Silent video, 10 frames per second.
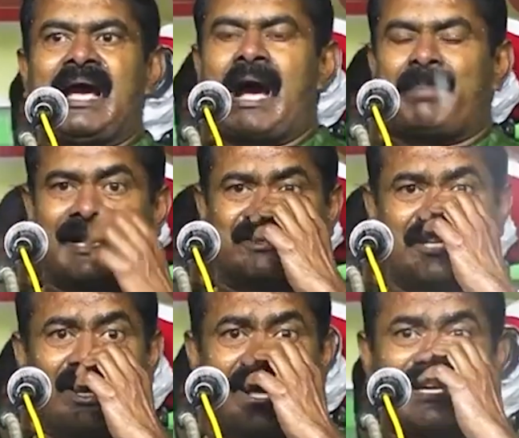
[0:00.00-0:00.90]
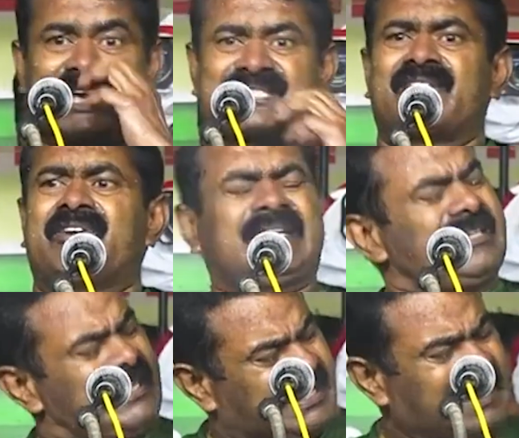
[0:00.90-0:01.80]
அப்ப என்ன செய்யறான் நெசவு
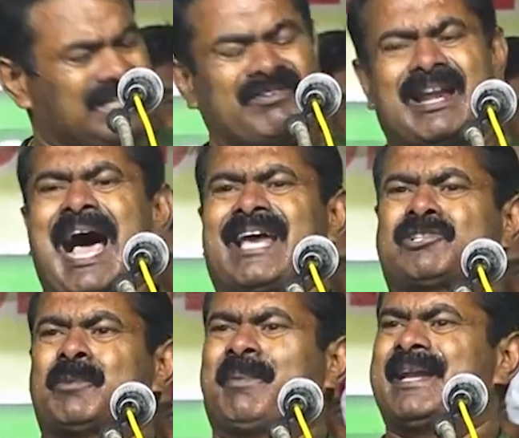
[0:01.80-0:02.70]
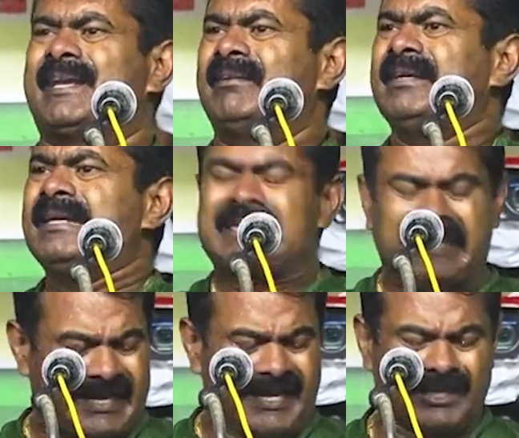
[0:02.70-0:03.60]
நெசவுலாம் அரசு பணி
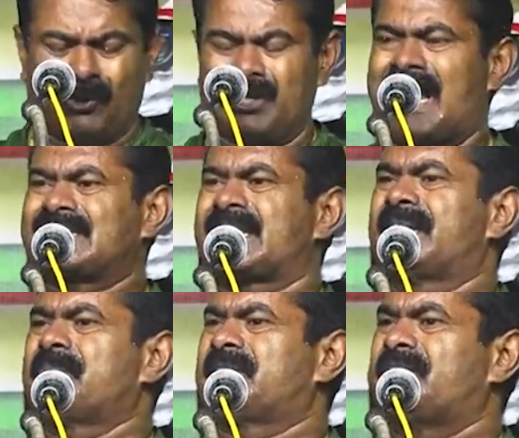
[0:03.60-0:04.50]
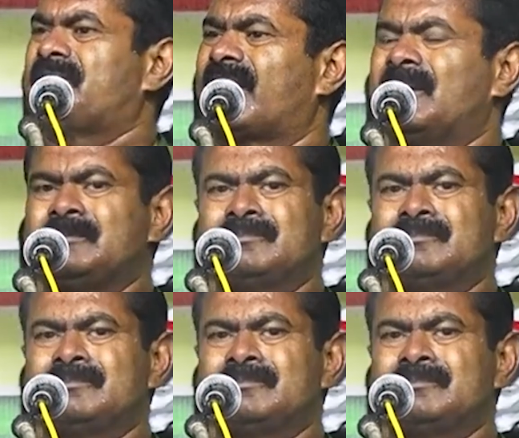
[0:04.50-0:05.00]
நீ நெய்து கூட நான் சந்தைப்படுத்திக்கிடுவேன்